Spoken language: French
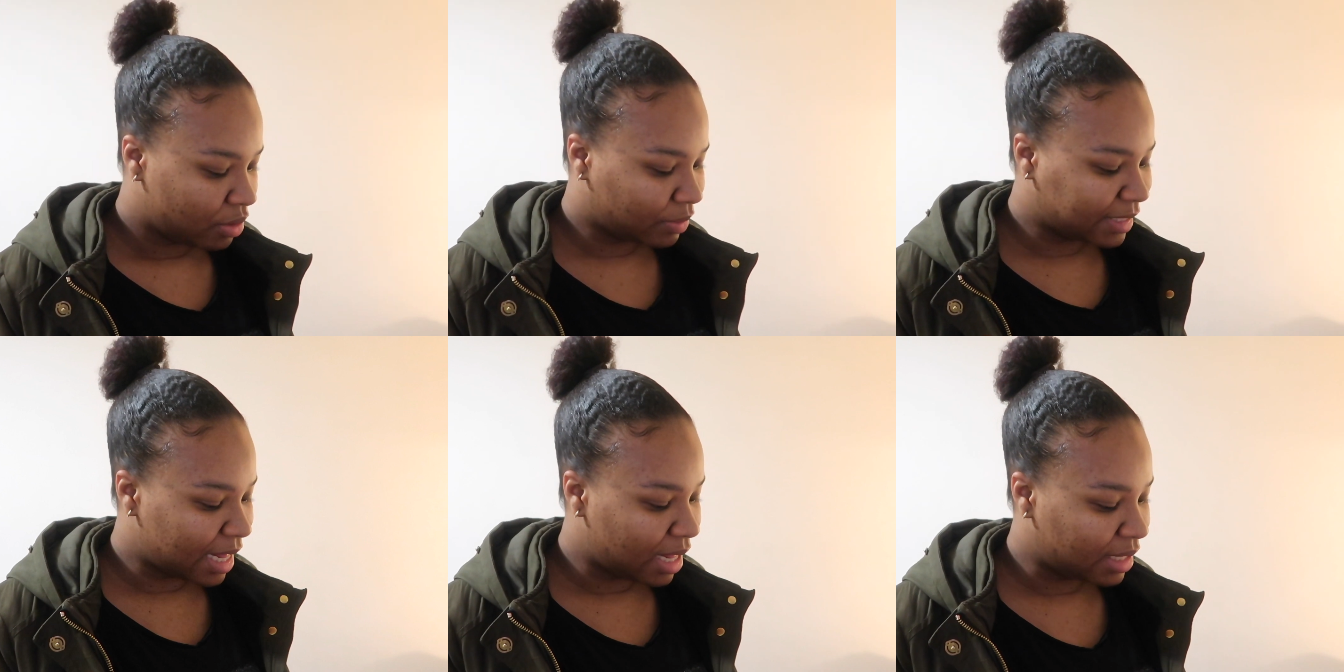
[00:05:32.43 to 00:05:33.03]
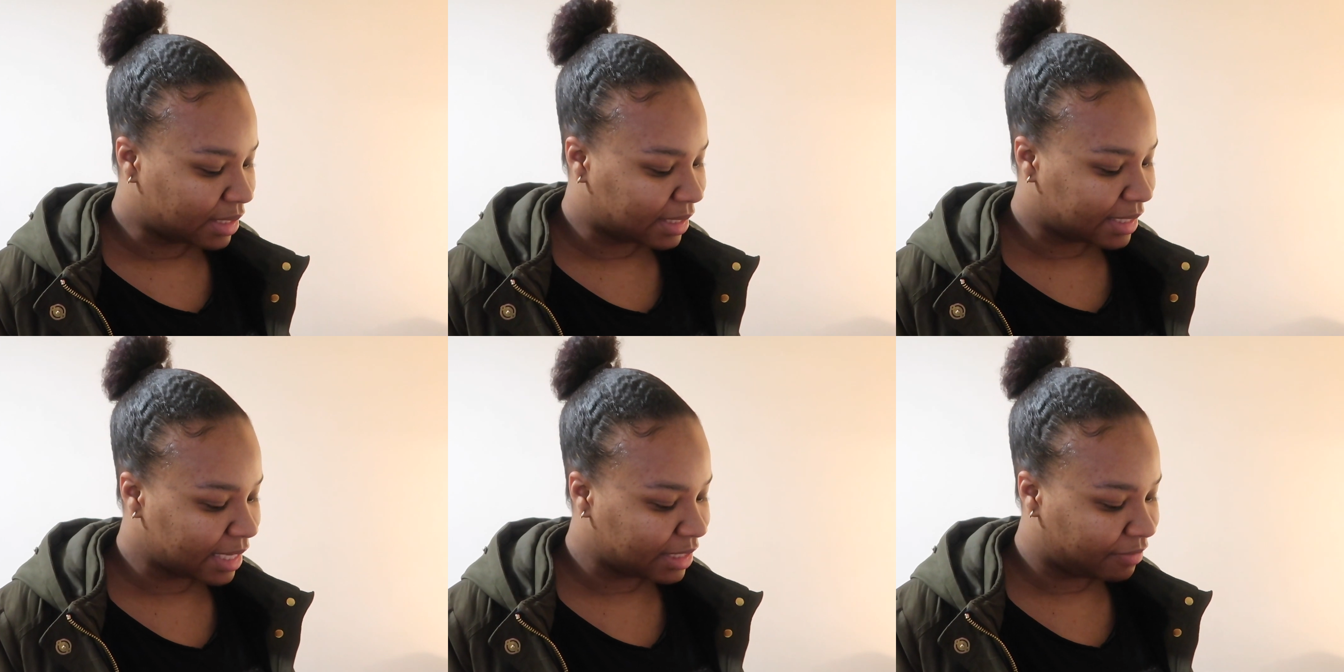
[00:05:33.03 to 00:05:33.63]
Donc, c'est un
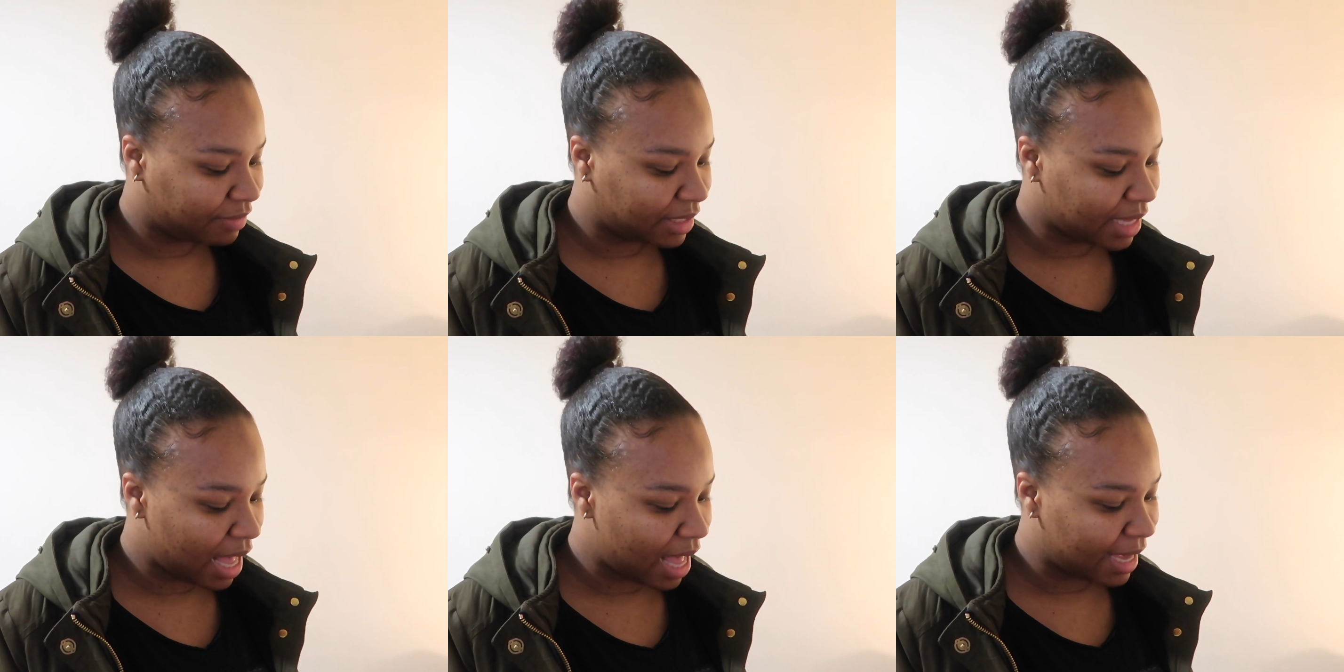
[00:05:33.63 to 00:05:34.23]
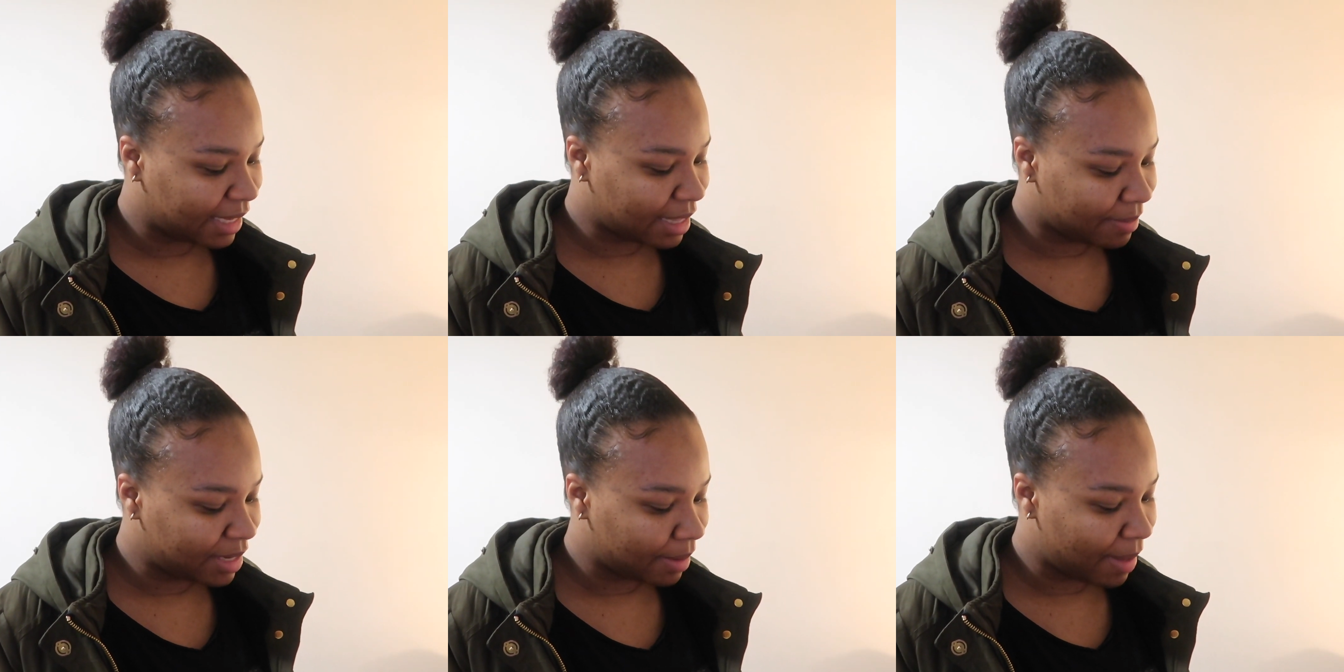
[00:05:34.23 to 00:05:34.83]
certificat à
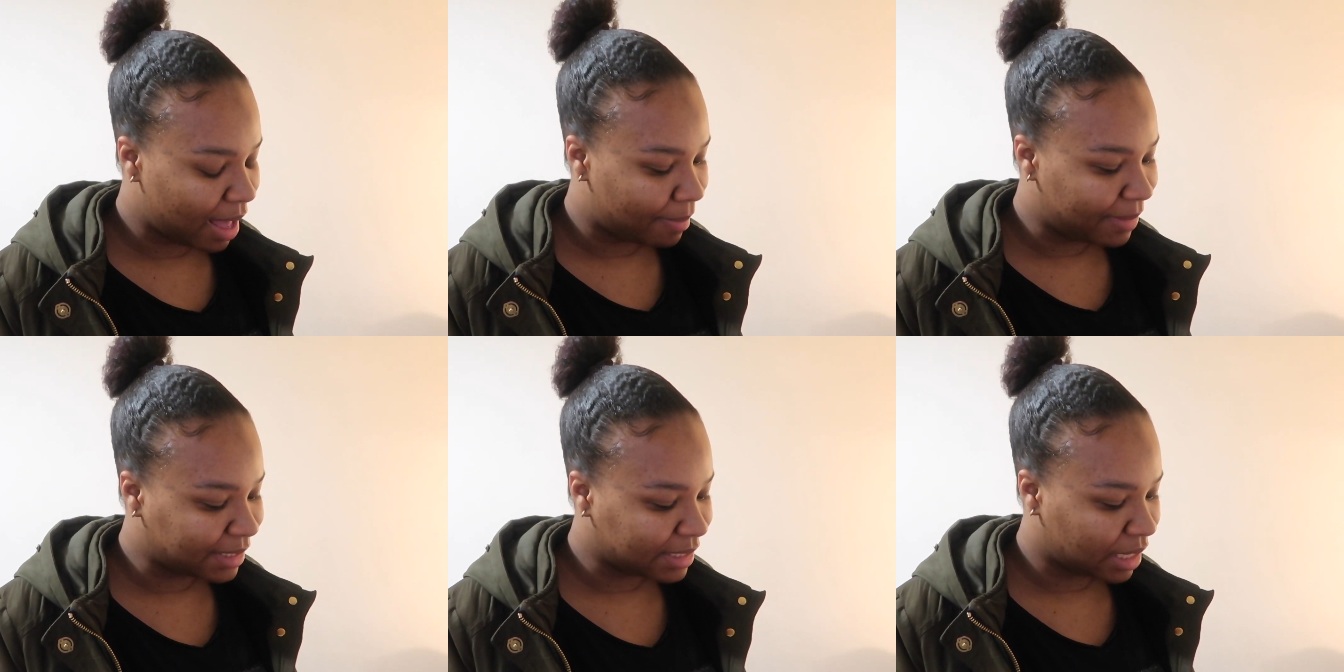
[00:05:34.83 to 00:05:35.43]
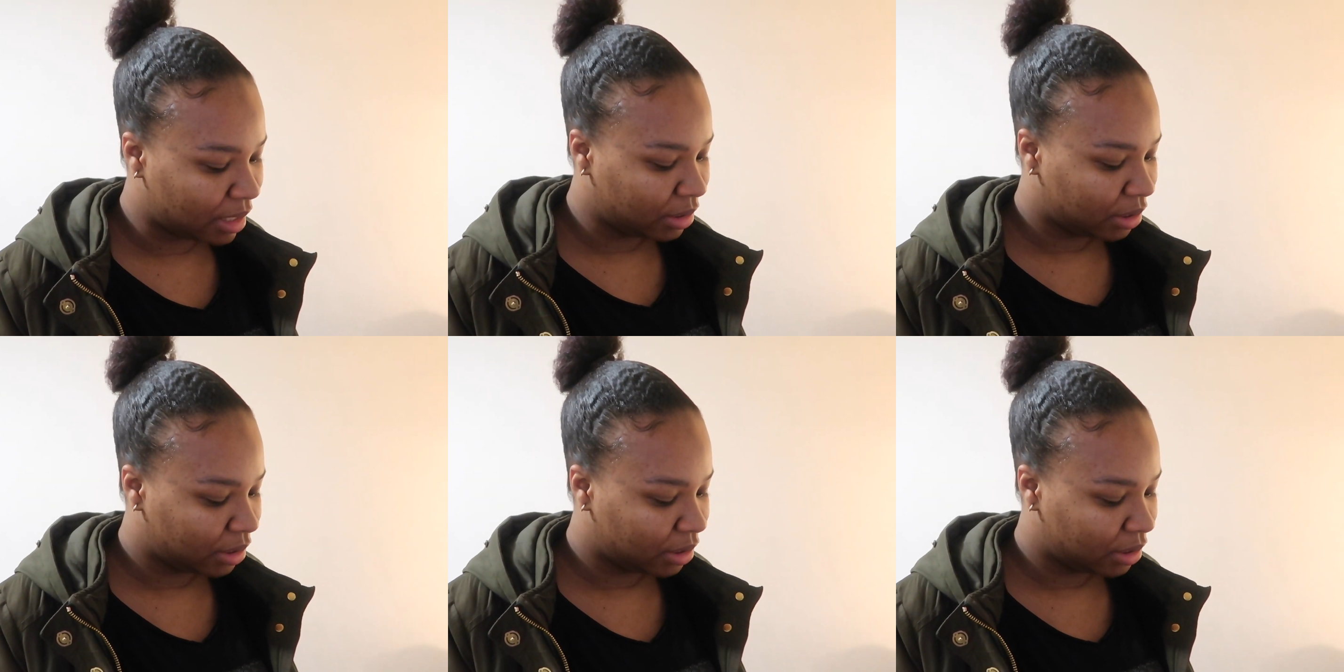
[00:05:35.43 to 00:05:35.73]
établir par un médecin.